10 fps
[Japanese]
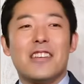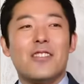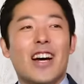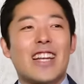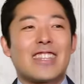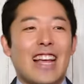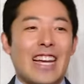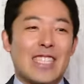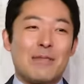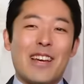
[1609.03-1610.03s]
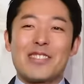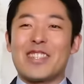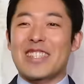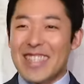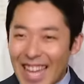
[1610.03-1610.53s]
言われて始めるん
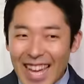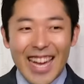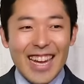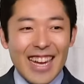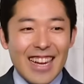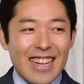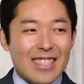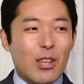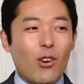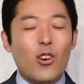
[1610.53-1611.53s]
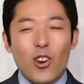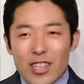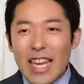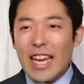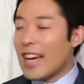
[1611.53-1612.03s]
ですねそこ
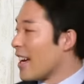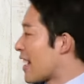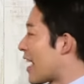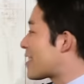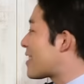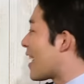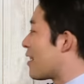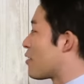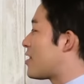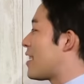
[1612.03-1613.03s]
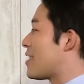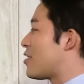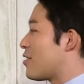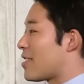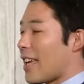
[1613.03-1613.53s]
でかつて吉田
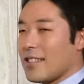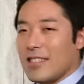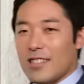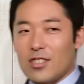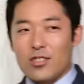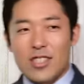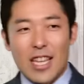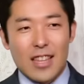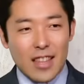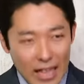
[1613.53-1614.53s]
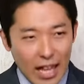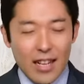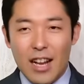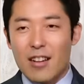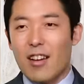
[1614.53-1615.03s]
十三人衆だった田
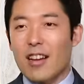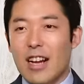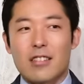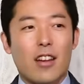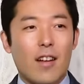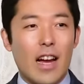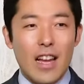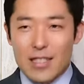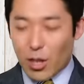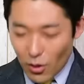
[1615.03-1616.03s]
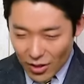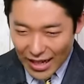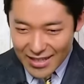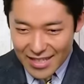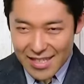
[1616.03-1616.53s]
中角栄はその
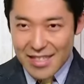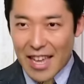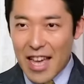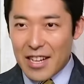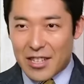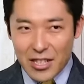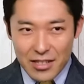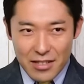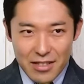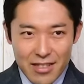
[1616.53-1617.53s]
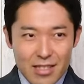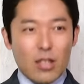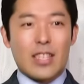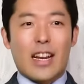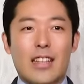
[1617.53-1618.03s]
間にですねぐーっ
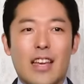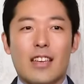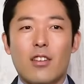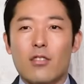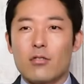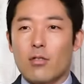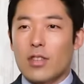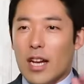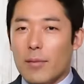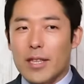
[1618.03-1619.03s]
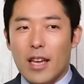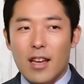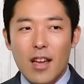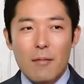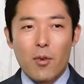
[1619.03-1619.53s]
とさらに影響力を高めて
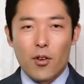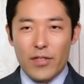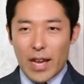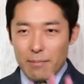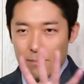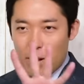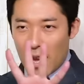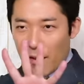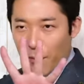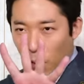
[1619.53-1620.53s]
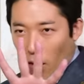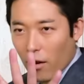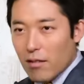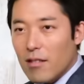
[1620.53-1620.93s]
もうナンバー4